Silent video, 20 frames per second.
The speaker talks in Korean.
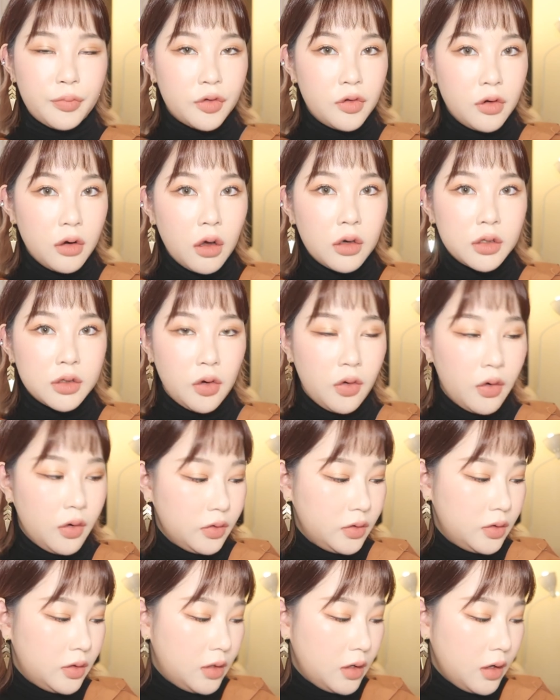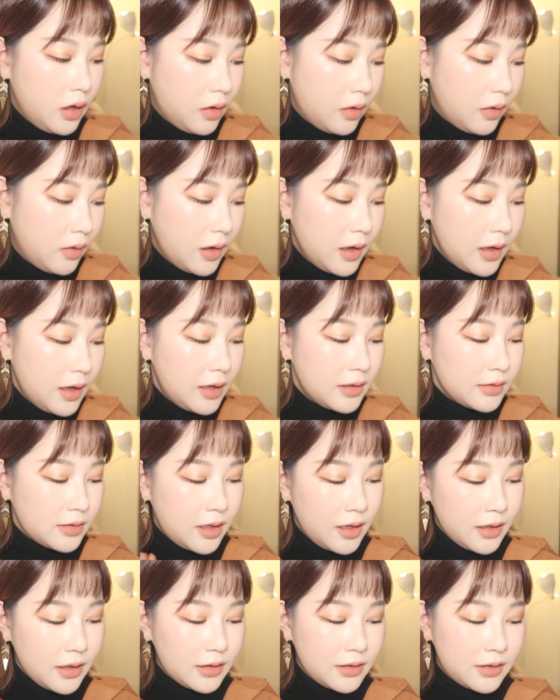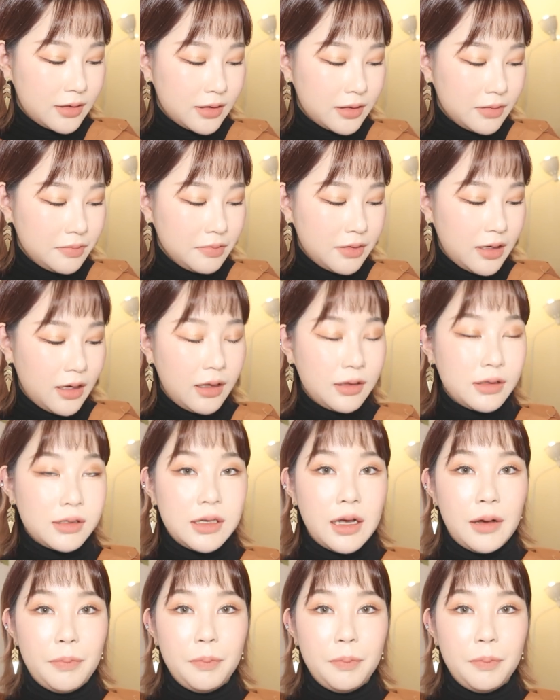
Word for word: 블러셔거든요. 제가 지금까지